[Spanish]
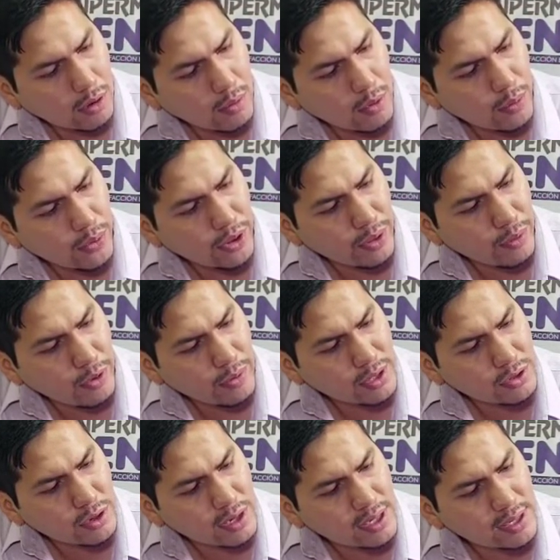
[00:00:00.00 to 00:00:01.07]
Como podemos
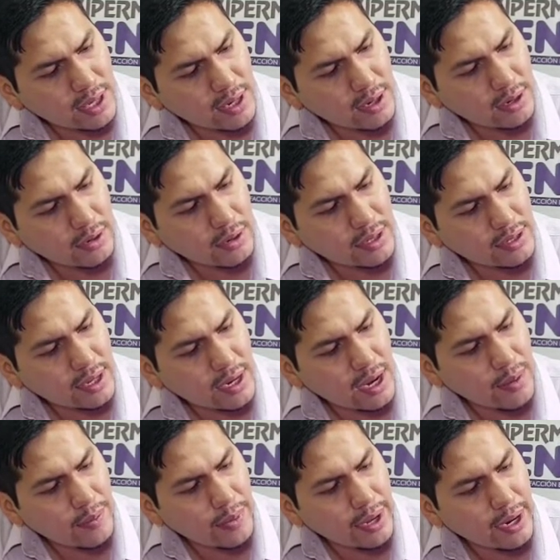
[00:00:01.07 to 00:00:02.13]
visualizar, nuestra
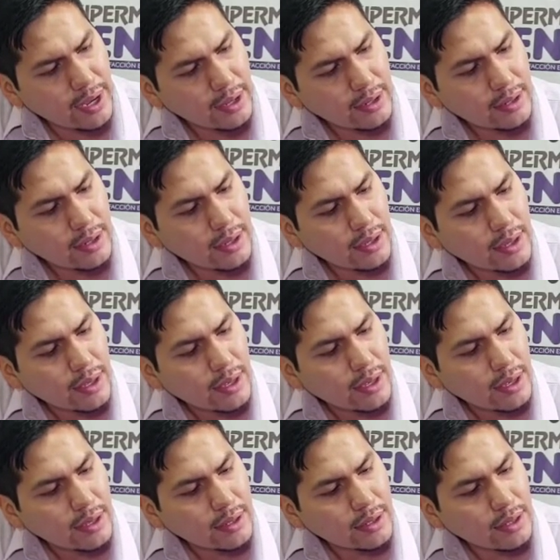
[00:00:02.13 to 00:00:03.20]
lámpara
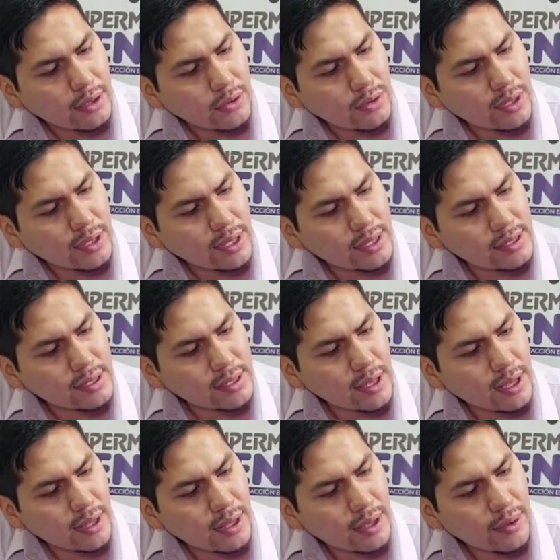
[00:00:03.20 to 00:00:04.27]
tiene una
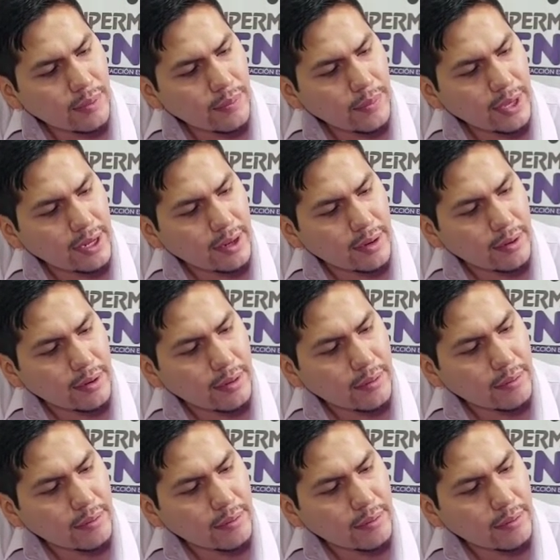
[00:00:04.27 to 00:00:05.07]
intensidad de 1000.